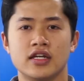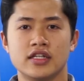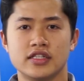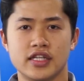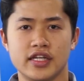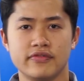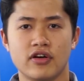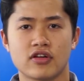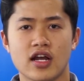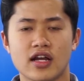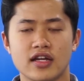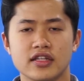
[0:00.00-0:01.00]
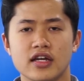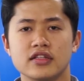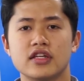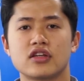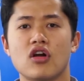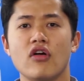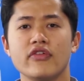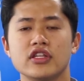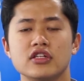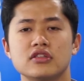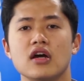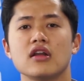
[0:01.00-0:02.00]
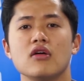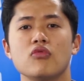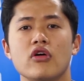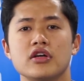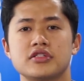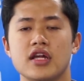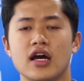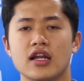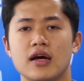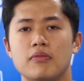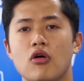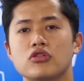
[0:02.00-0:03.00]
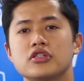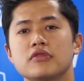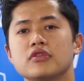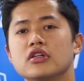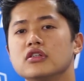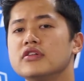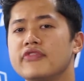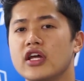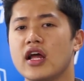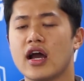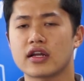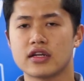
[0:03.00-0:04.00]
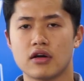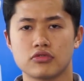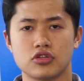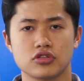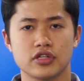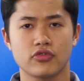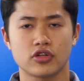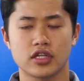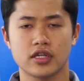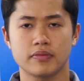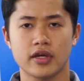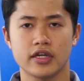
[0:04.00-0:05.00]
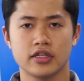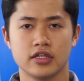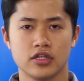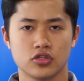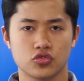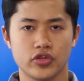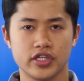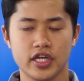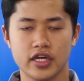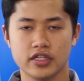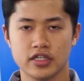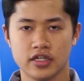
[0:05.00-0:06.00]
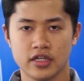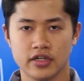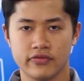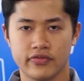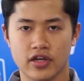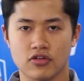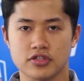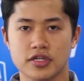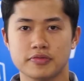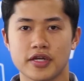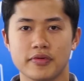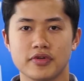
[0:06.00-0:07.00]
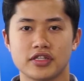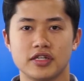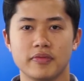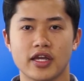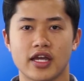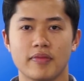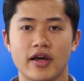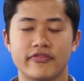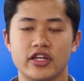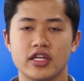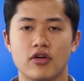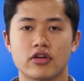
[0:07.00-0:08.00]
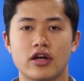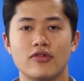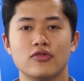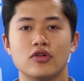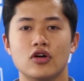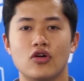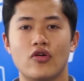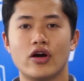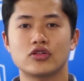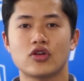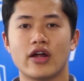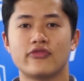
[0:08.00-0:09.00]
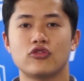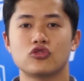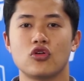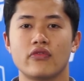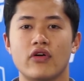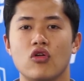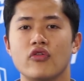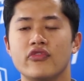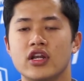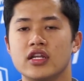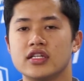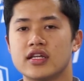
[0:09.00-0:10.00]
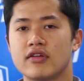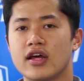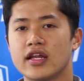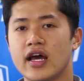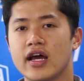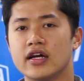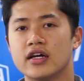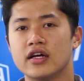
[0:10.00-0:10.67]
Nhìn vào các cá nhân thì có vẻ như Thăng Long Warriors đang là một trong những ứng cử viên hàng đầu cho chức vô địch năm nay. Tuy nhiên, việc có sắp xếp được những mảnh ghép lại với nhau hay không hoàn toàn phụ thuộc vào huấn luyện viên Lee Tao Dana,